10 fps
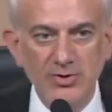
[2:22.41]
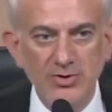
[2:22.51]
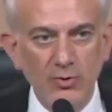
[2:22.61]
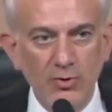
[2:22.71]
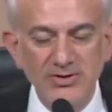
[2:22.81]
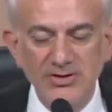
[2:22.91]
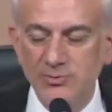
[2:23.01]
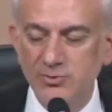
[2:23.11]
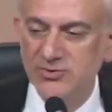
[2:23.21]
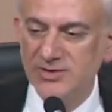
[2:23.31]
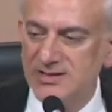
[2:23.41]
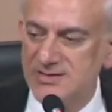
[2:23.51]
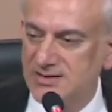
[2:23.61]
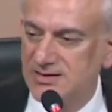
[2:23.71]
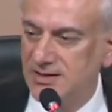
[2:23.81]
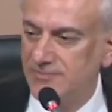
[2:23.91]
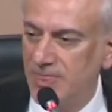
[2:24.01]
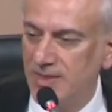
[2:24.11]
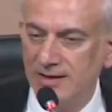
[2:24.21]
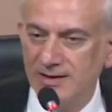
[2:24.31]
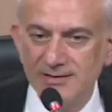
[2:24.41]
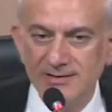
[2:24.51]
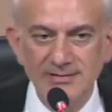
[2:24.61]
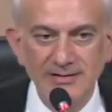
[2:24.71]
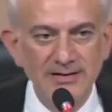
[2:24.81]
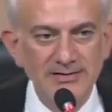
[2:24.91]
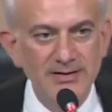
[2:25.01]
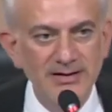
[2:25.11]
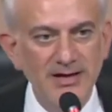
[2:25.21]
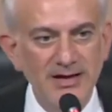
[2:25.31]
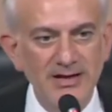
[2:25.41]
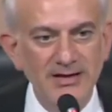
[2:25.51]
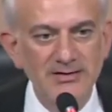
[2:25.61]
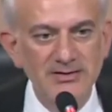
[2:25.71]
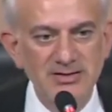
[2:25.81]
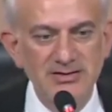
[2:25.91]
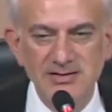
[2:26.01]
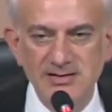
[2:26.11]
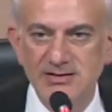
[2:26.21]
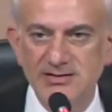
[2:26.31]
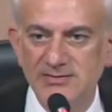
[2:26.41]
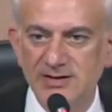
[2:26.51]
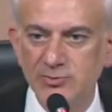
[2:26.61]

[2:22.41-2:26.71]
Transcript: e, orada da bugün ne yazık ki kadın hakları ile alakalı ciddi sıkıntı var.